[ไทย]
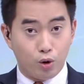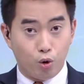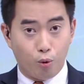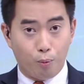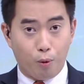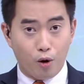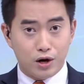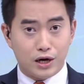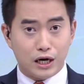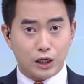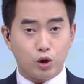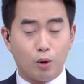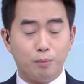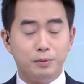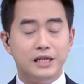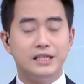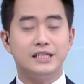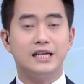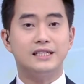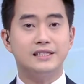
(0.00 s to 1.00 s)
ดูผลกระทบ
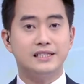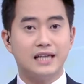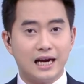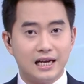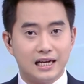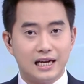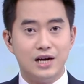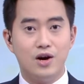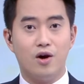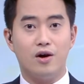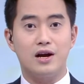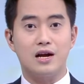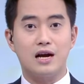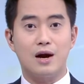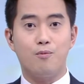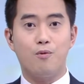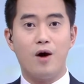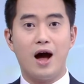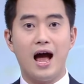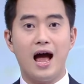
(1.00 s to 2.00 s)
ที่ชัดๆกันหน่อยนะค
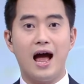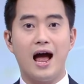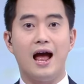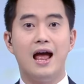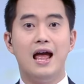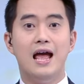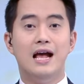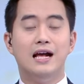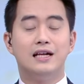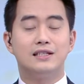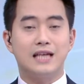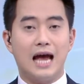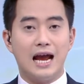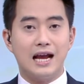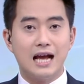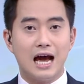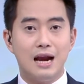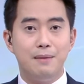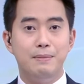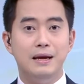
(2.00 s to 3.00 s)
รับว่า สาย
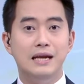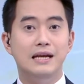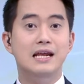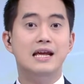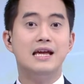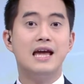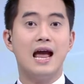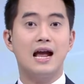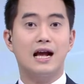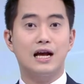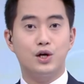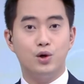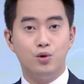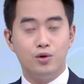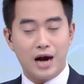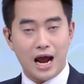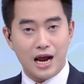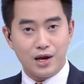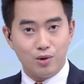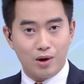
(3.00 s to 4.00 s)
การบินที่แข่งกันรุ
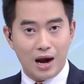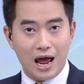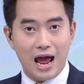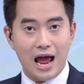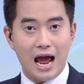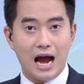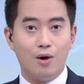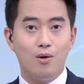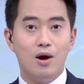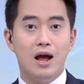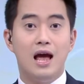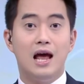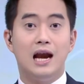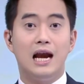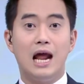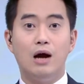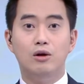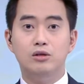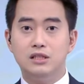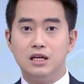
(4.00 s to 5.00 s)
นแรงอยู่แล้ว
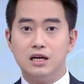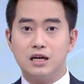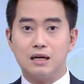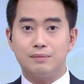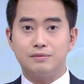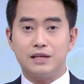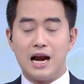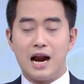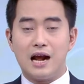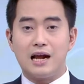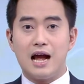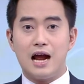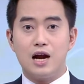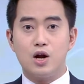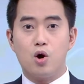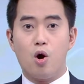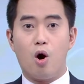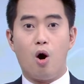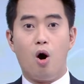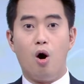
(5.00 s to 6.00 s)
แล้วเจอกับสถานการ
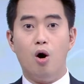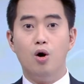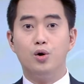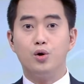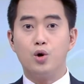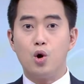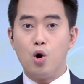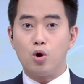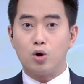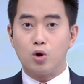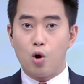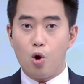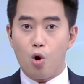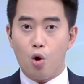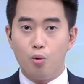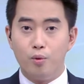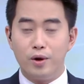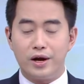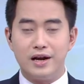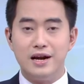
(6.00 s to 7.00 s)
ณ์ของโรคโค
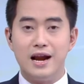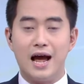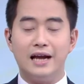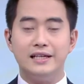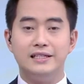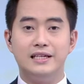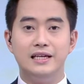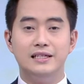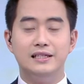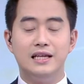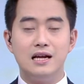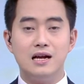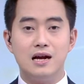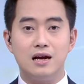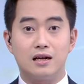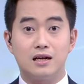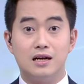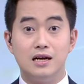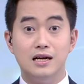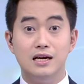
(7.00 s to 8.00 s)
วิด -19 ที่
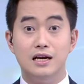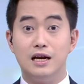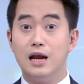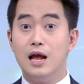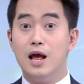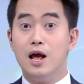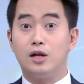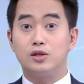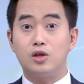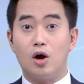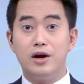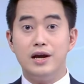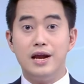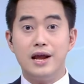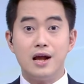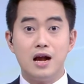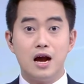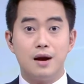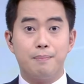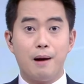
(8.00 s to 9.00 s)
เกิดขึ้น ตอน
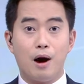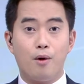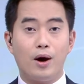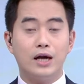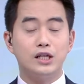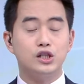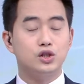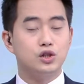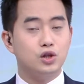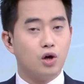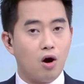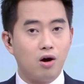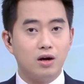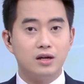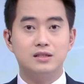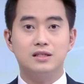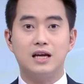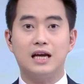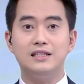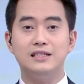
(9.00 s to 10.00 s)
นี้เกิดภาวะช็อก
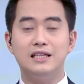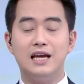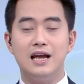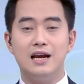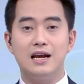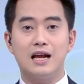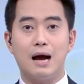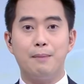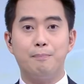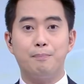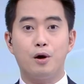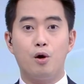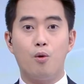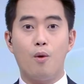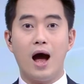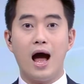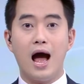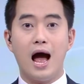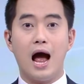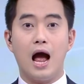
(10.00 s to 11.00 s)
ชัดเจนครับ เพราะ
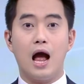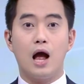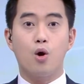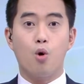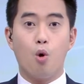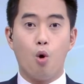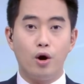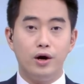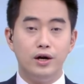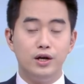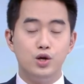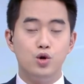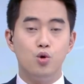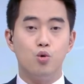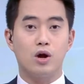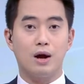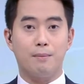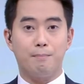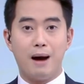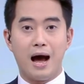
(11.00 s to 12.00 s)
ว่าคนอ
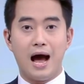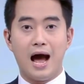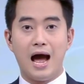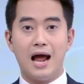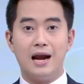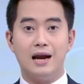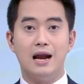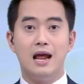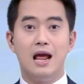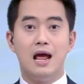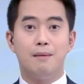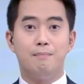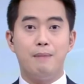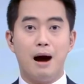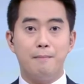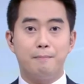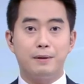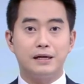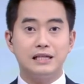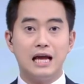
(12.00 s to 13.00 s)
ยู่กับบ้าน
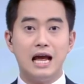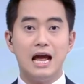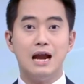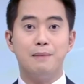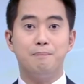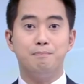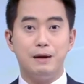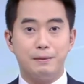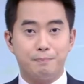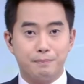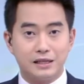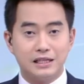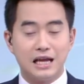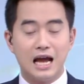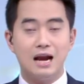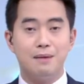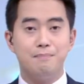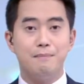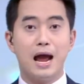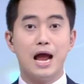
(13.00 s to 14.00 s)
บางประเทศปิดประเท
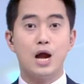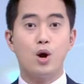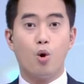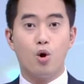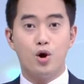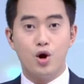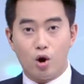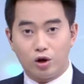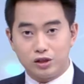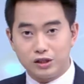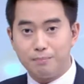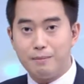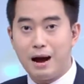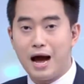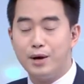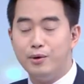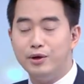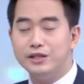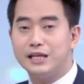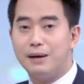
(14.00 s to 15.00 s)
ศ ไม่ให้คนออกจาก
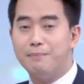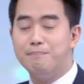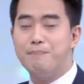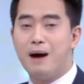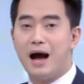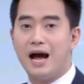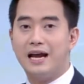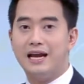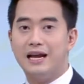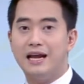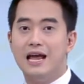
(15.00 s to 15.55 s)
บ้านด้วยซ้ำไป